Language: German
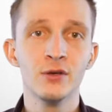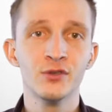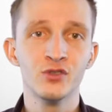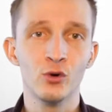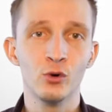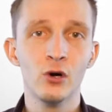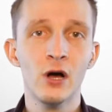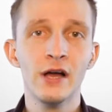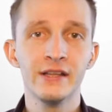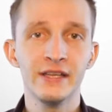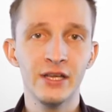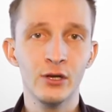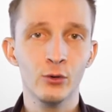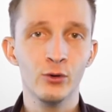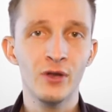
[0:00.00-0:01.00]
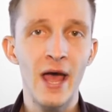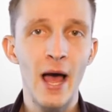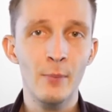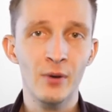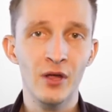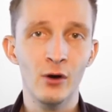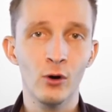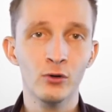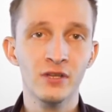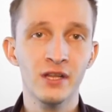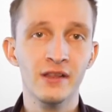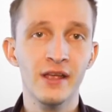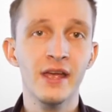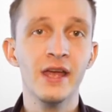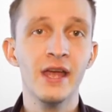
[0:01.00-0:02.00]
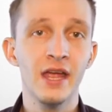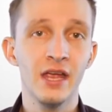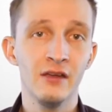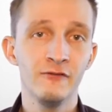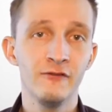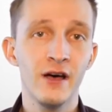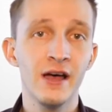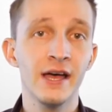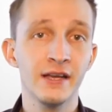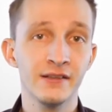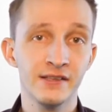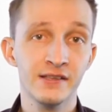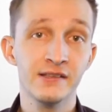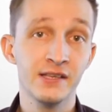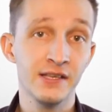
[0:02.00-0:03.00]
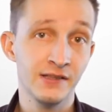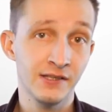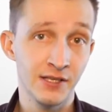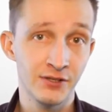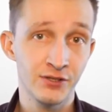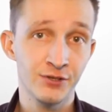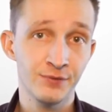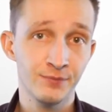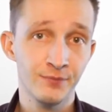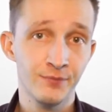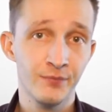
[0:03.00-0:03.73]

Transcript: so die grüne Abgeordnete Eva Ernst-Zizic.